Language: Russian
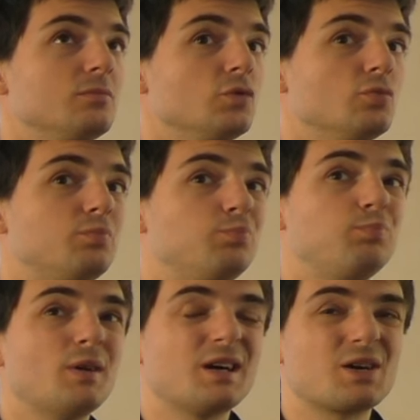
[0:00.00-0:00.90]
Ну,
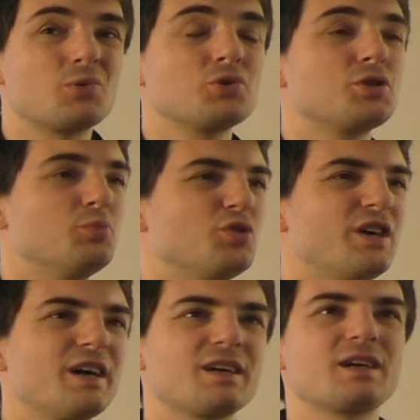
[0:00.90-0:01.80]
по-хорошему,
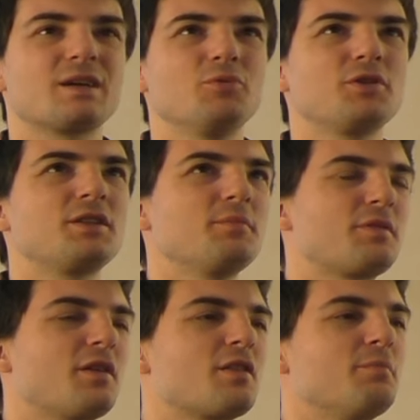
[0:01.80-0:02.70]
да, как работать
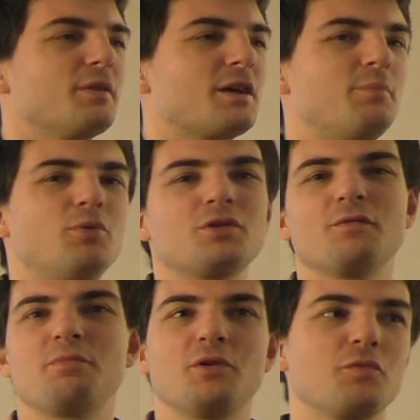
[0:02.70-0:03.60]
непосредственно под
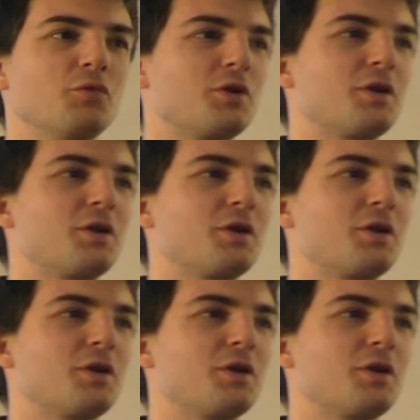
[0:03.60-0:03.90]
капотом, вперед в